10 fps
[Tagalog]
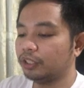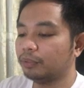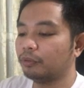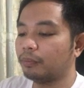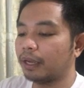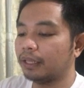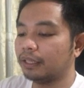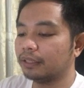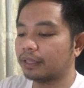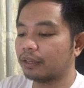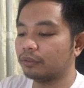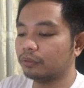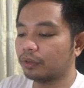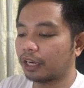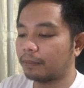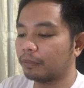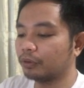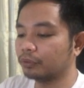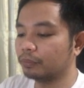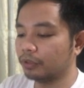Dito mo makikita yung club
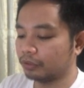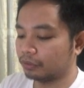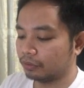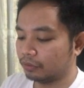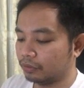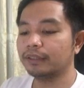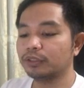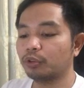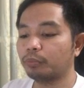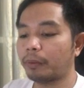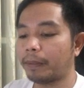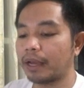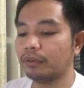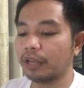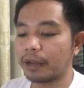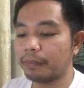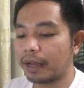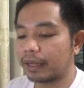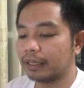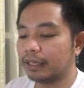code mo. So, paano nga
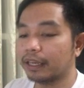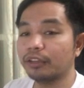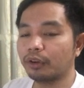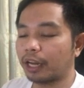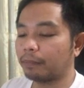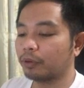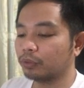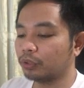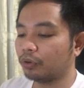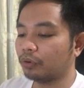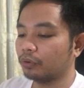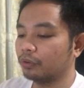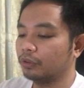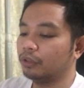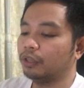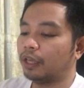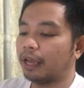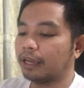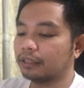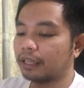ba ilagay yung club code ko?
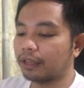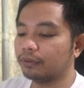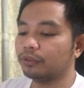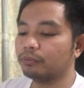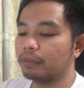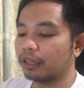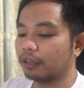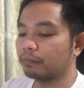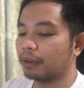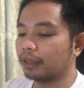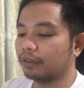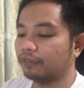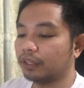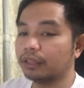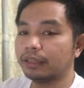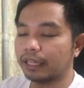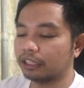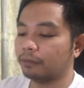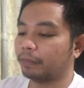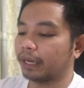At ano yung maging benefit
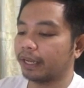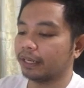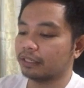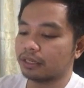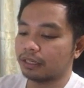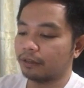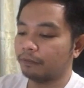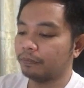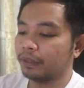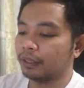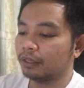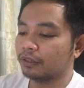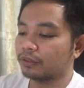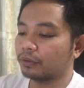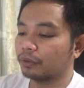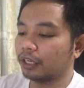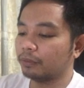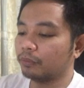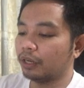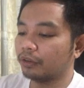natin parehas? So,
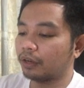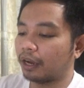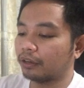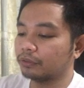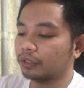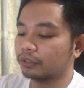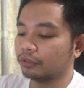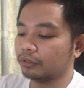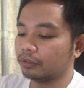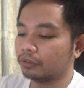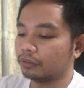click mo lang yung arrow na to.